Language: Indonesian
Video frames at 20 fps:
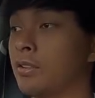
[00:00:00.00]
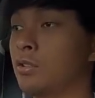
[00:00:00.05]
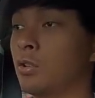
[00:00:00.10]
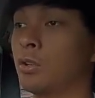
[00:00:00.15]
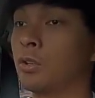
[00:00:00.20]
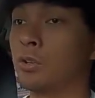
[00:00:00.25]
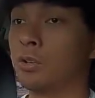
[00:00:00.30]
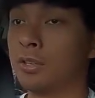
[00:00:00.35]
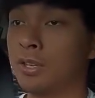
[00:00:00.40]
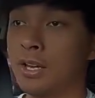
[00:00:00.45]

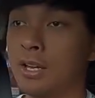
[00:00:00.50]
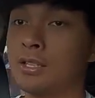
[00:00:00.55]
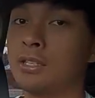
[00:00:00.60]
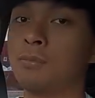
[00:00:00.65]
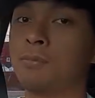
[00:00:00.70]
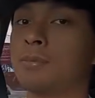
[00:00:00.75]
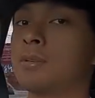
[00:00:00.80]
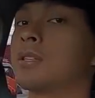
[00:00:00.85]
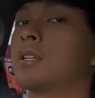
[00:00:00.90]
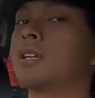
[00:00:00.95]
Contohnya
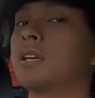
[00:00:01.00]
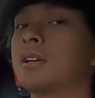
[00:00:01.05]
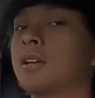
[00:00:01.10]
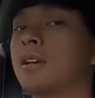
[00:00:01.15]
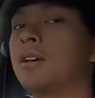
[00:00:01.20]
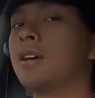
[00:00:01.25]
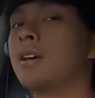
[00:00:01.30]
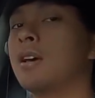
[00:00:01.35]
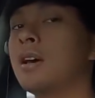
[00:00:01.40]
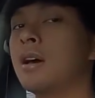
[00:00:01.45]

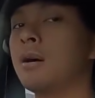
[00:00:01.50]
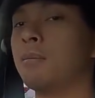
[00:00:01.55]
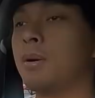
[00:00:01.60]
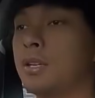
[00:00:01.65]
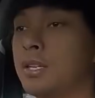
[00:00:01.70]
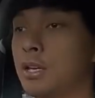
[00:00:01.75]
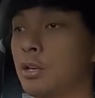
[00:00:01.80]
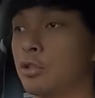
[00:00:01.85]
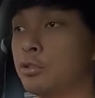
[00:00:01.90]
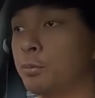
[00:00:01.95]
seperti
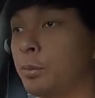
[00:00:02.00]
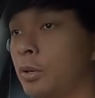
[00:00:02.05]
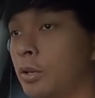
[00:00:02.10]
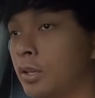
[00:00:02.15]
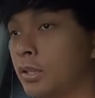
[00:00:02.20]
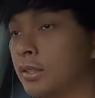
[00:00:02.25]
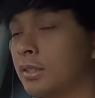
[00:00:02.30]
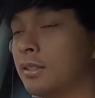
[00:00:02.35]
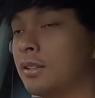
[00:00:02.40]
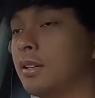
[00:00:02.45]
Pajero
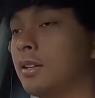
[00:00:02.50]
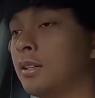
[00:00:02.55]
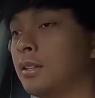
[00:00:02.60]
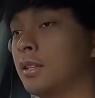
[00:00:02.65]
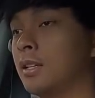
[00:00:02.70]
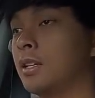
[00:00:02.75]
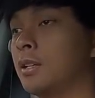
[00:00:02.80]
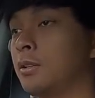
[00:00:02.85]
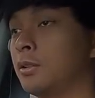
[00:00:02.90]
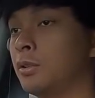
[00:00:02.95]
Sport
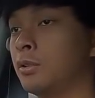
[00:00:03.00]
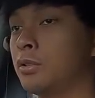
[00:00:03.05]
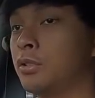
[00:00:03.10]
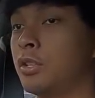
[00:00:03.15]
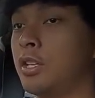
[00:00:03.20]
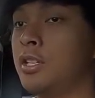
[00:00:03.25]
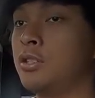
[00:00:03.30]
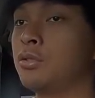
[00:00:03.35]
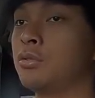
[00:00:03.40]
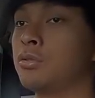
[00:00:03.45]
atau
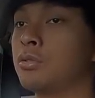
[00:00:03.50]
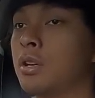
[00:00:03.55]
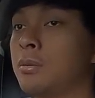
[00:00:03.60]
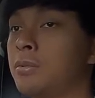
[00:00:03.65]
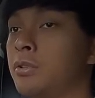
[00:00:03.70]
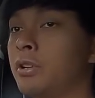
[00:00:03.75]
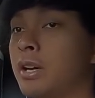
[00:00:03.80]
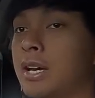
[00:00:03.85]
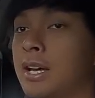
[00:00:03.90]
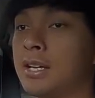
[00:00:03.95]
Isuzu
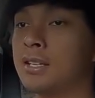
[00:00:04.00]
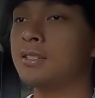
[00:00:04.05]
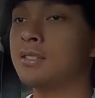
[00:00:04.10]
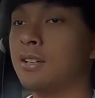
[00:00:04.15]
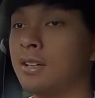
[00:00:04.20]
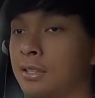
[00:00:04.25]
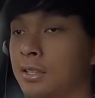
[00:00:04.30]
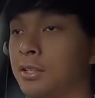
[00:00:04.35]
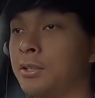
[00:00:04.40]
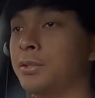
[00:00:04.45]
MU-X
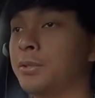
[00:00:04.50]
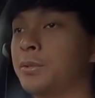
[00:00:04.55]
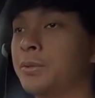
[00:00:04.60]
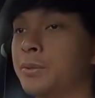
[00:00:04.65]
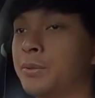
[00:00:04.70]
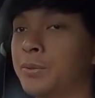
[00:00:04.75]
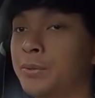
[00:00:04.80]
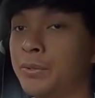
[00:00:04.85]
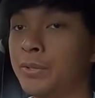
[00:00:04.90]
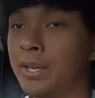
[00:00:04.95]

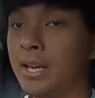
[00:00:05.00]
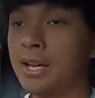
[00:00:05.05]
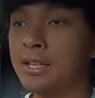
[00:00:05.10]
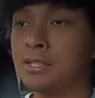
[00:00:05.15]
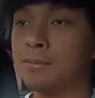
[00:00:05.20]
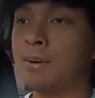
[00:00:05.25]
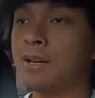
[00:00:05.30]
atau ya